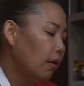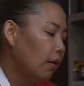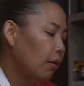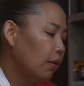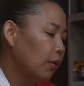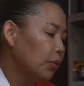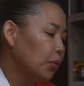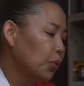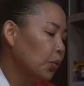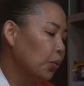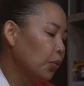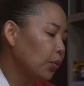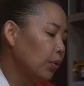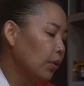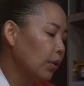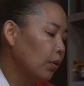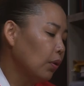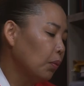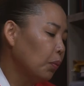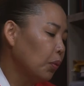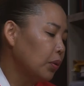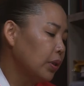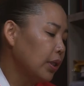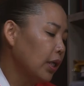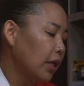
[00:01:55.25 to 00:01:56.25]
어, 좋은
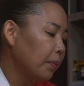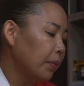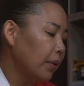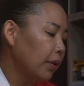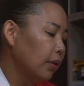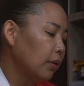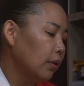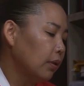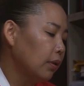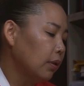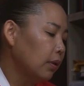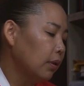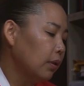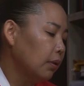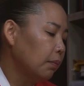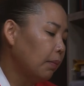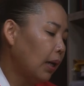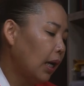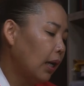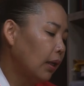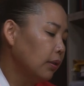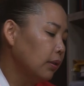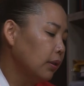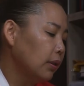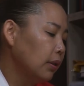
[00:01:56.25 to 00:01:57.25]
띠로 보자면은
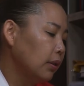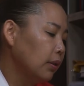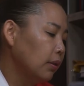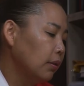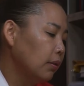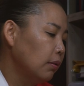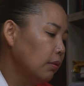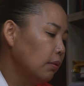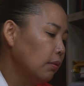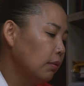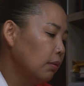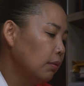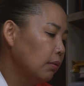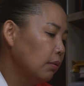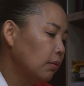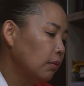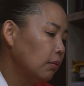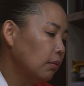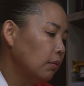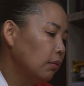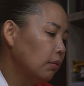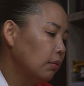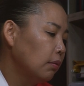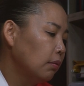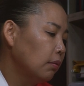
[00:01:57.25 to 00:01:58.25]
마흔,
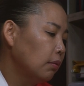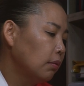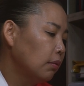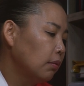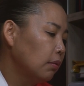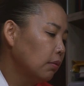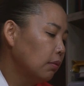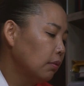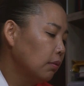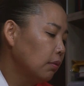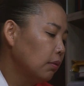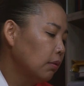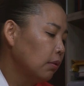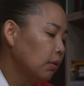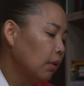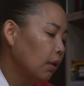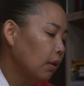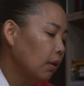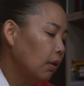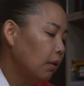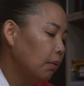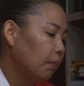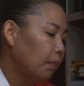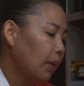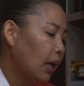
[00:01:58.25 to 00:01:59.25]
음,
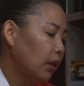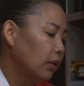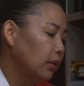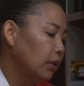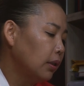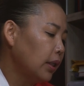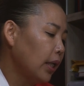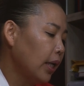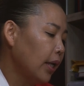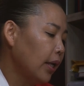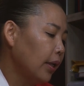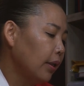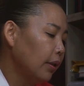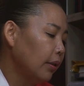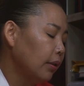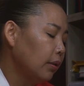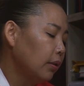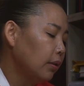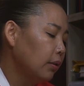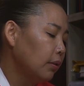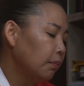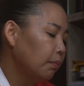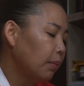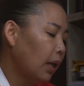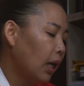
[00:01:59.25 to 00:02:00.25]
마흔셋,
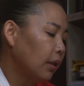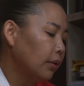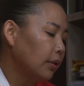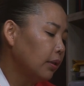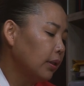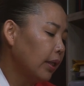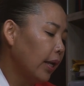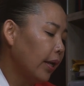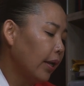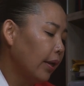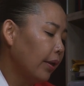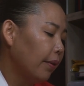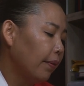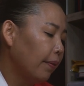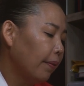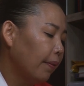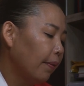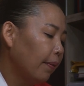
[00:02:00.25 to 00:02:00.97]
마흔넷